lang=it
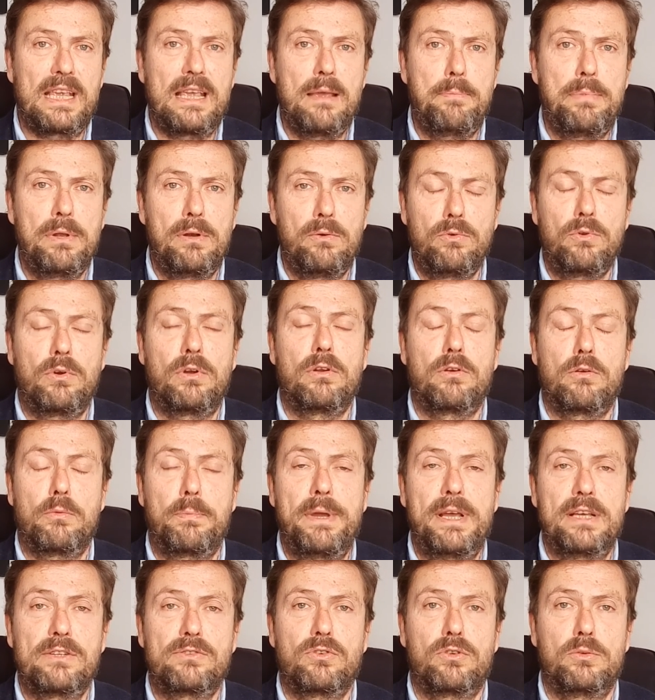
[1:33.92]
che per l'Unione
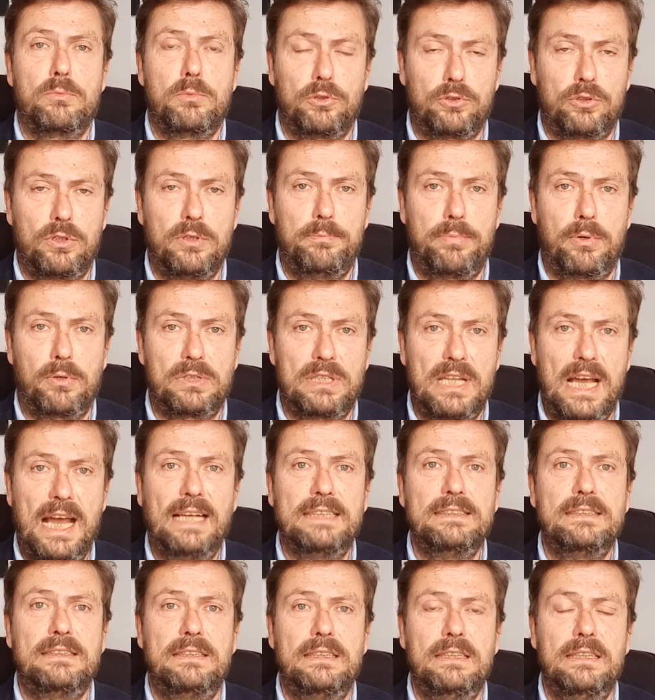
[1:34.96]
Europea sono molto
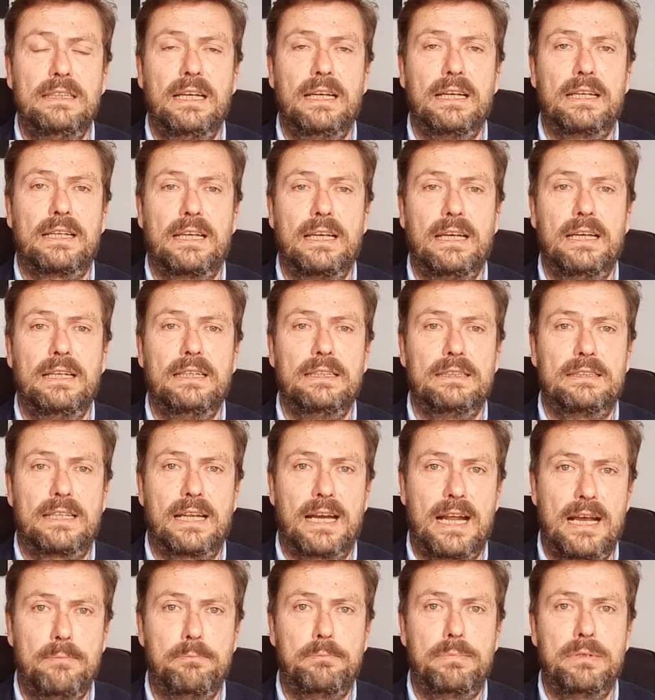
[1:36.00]
importanti e che
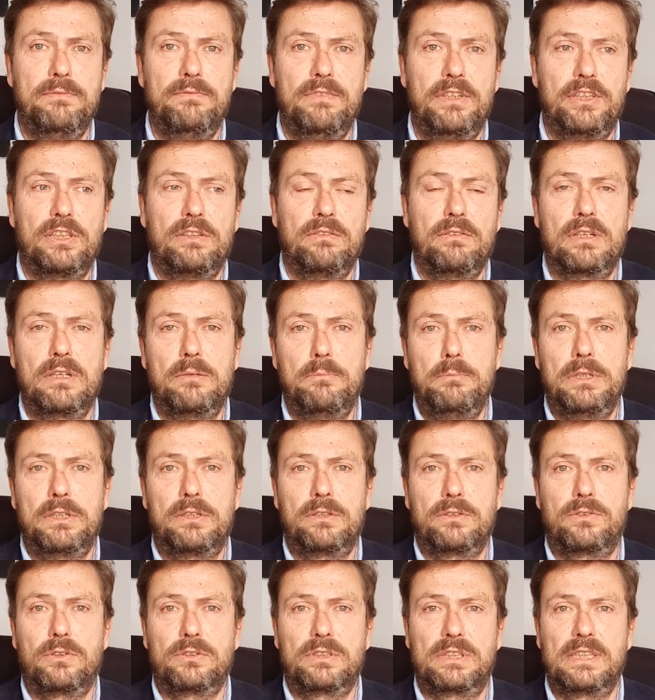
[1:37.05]
Trump invece
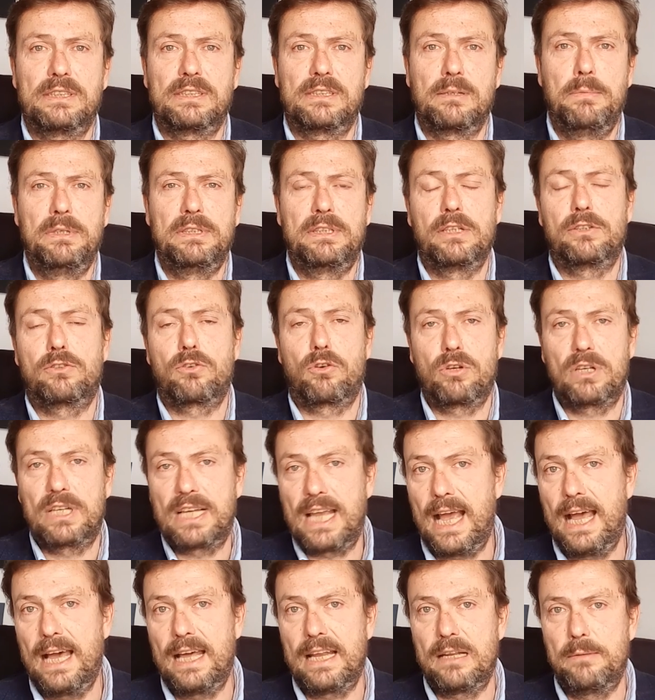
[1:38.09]
vorrebbe sostanzialmente
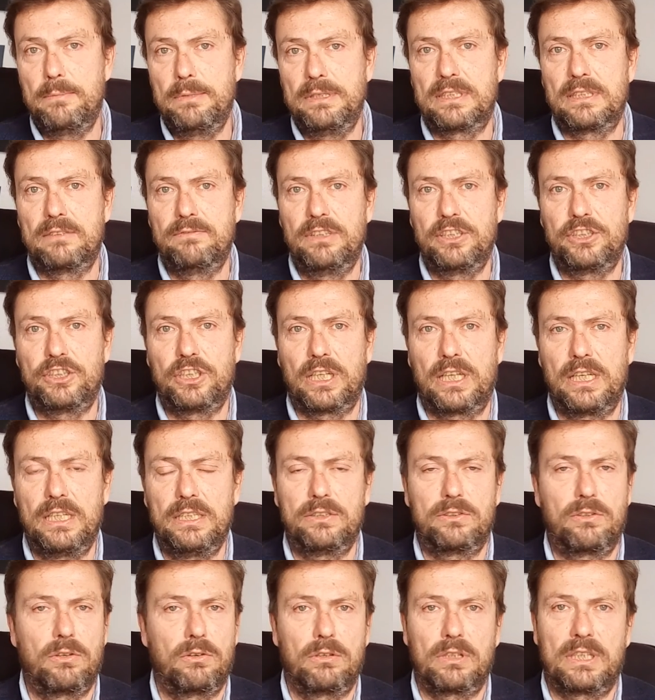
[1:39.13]
troncare, mentre invece
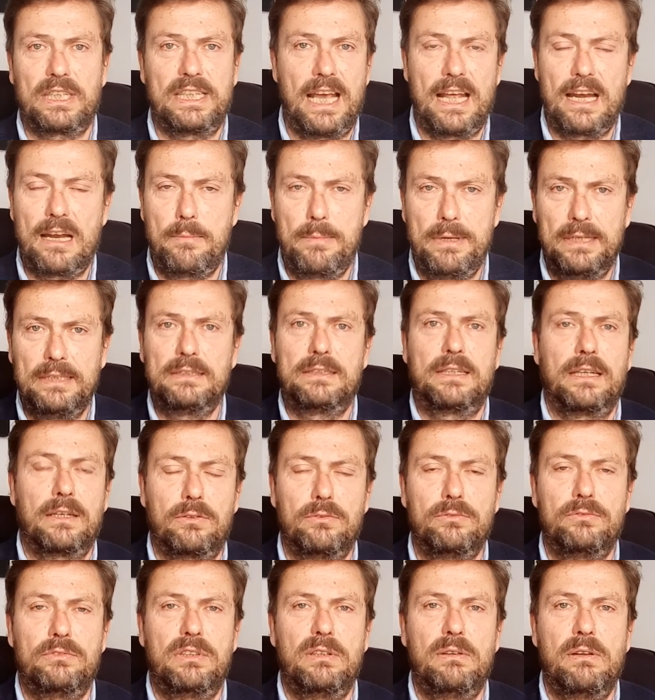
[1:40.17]
Clinton chiaramente
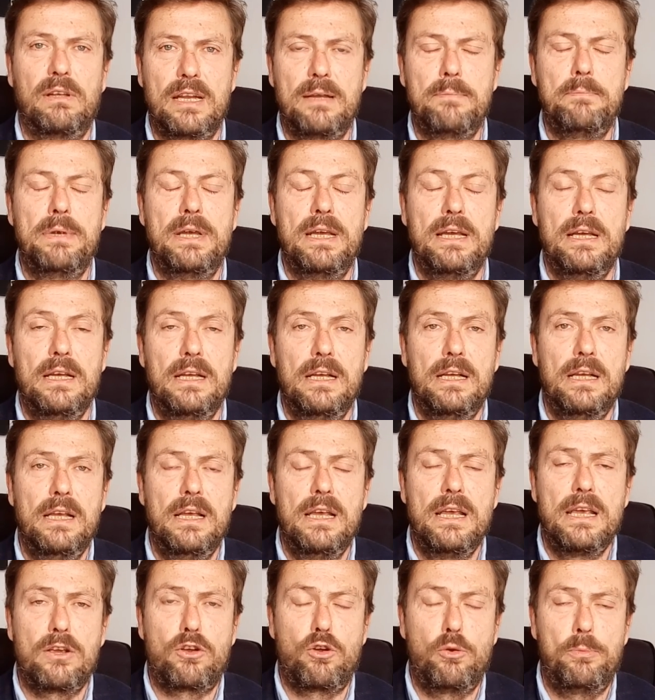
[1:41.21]
continuerebbe
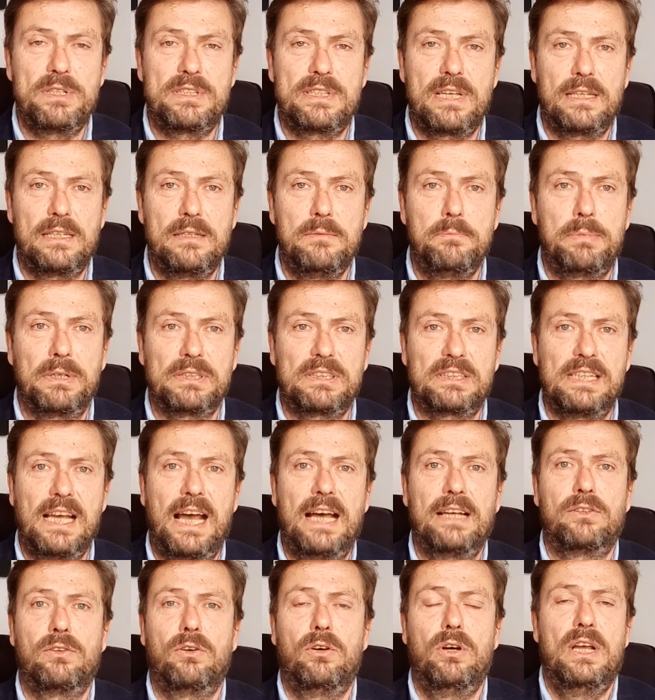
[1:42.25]
come è stato in
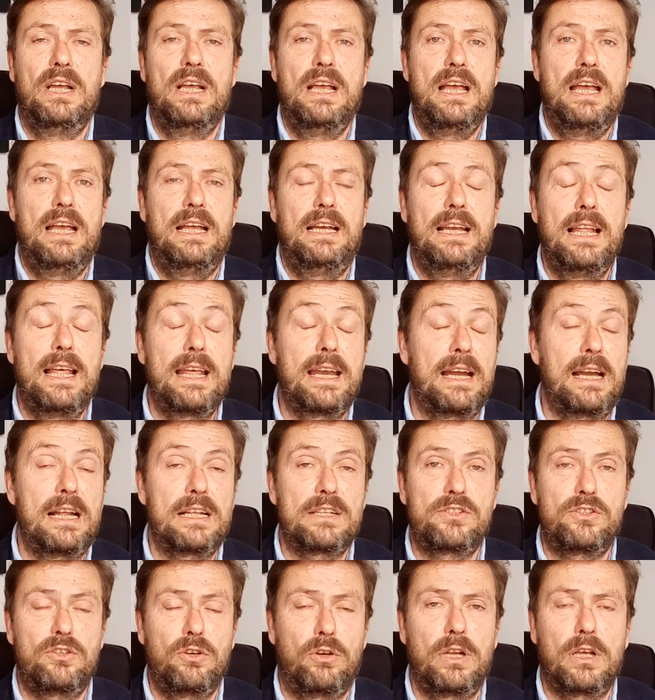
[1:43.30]
passato le
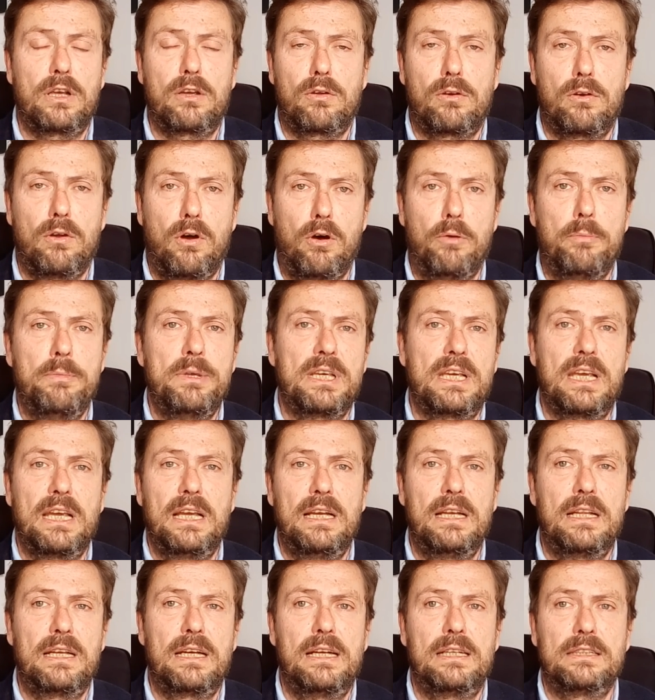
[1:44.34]
relazioni
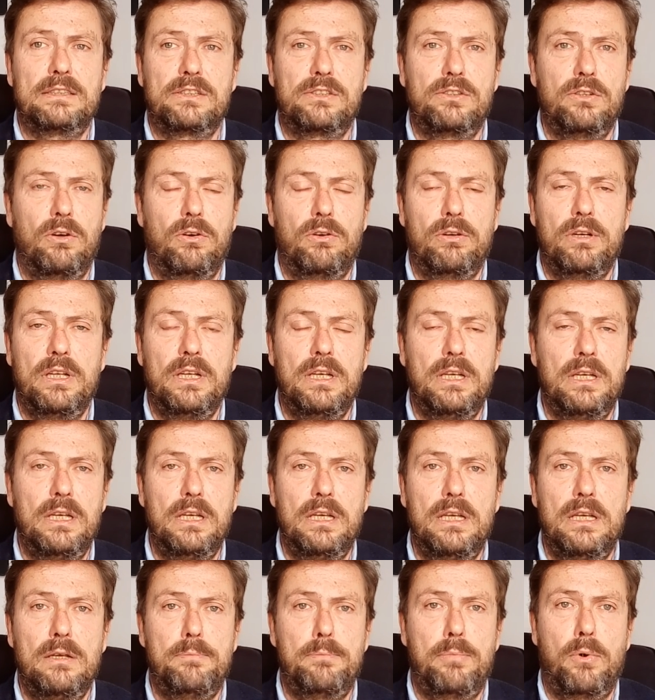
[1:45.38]
economiche, le
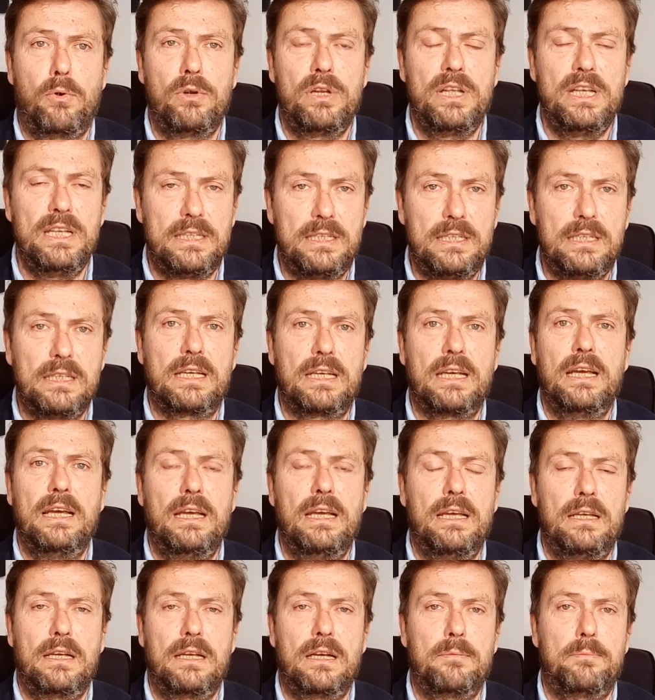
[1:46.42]
relazioni politiche,
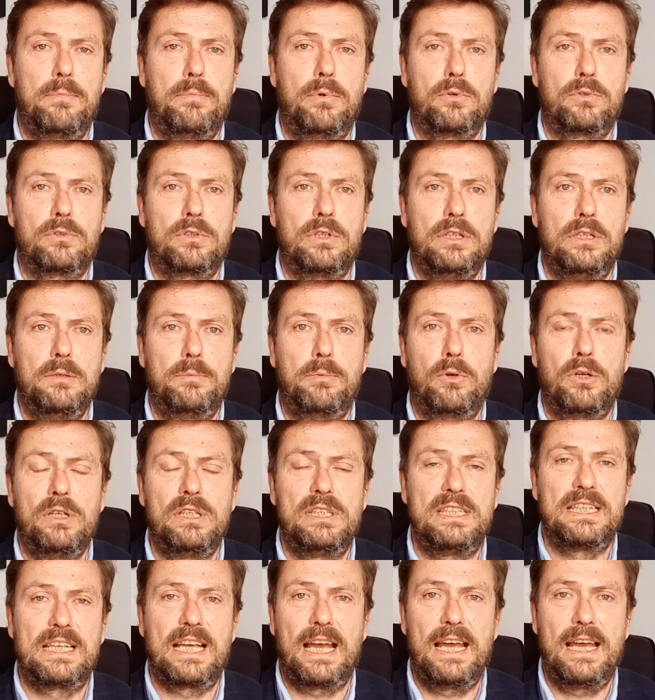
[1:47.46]
i rapporti di
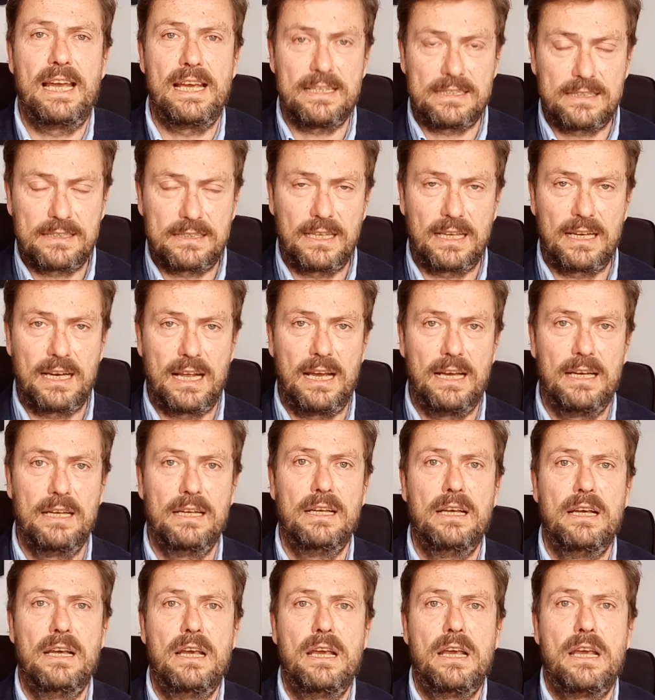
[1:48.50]
politica estera,
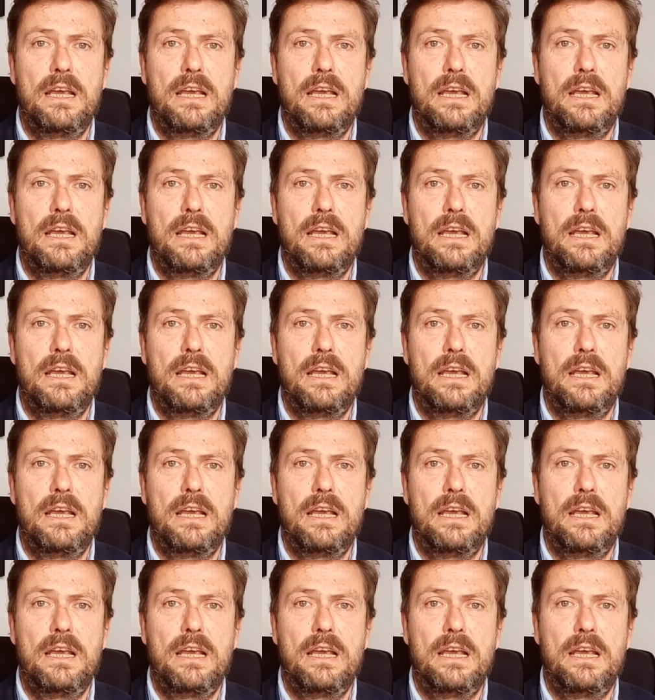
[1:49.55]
